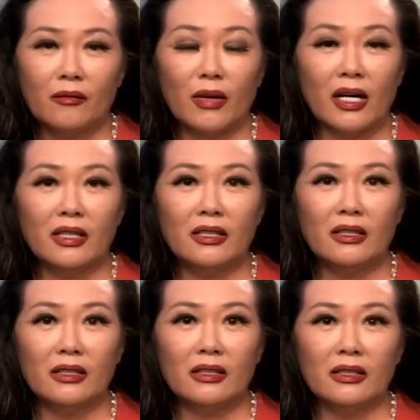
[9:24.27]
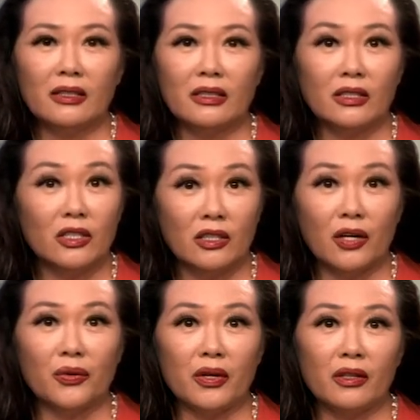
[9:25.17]
玛丽知
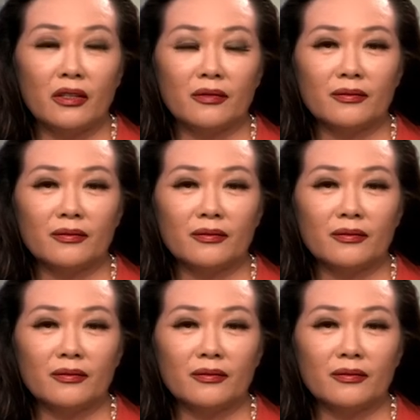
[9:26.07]
道原因，